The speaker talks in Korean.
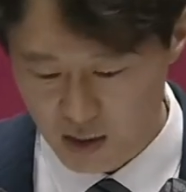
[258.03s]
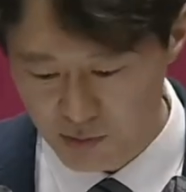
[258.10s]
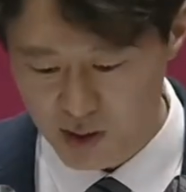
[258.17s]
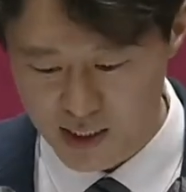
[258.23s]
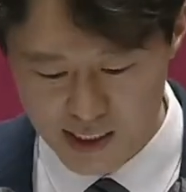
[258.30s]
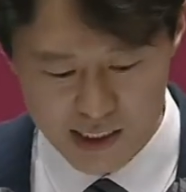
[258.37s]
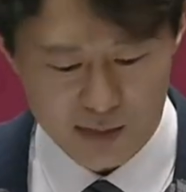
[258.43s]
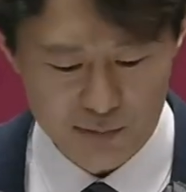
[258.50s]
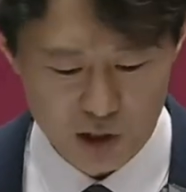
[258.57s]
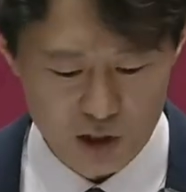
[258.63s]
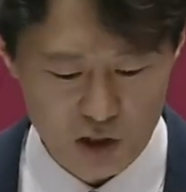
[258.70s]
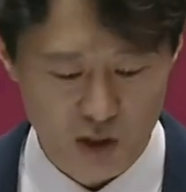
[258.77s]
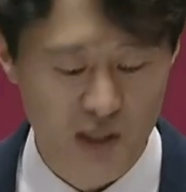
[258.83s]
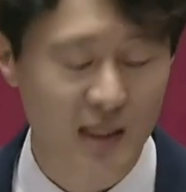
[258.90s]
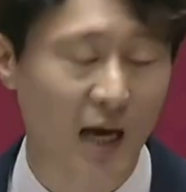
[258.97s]
이미
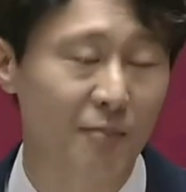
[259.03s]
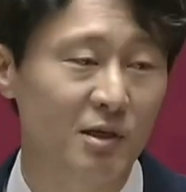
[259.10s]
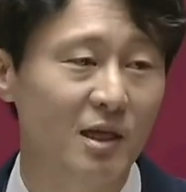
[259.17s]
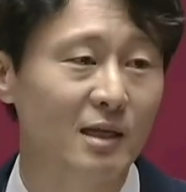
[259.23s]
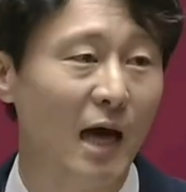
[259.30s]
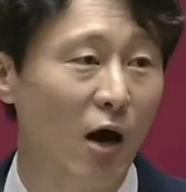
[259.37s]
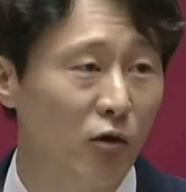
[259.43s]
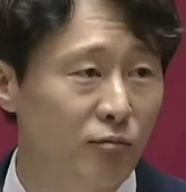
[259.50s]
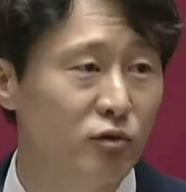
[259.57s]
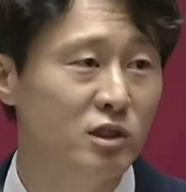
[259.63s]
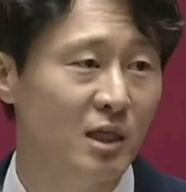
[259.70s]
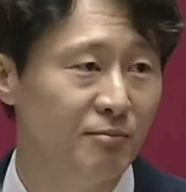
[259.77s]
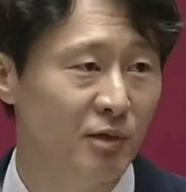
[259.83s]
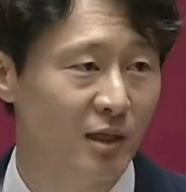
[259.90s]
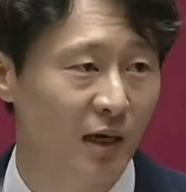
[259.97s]
20년 전에 답이 다 나온
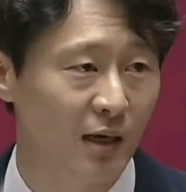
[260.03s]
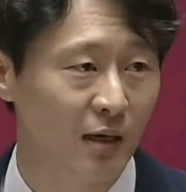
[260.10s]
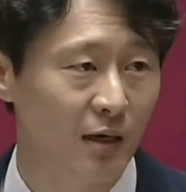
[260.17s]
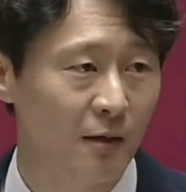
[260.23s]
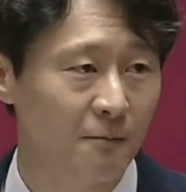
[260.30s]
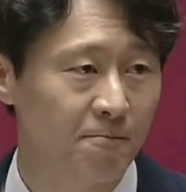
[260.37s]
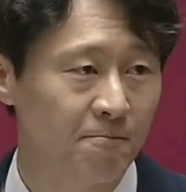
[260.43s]
문제입니다.